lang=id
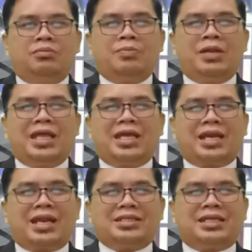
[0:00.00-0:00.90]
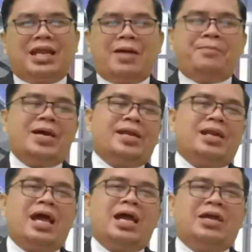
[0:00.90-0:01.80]
memiliki rasa
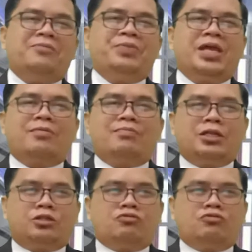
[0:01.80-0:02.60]
lapar akan firman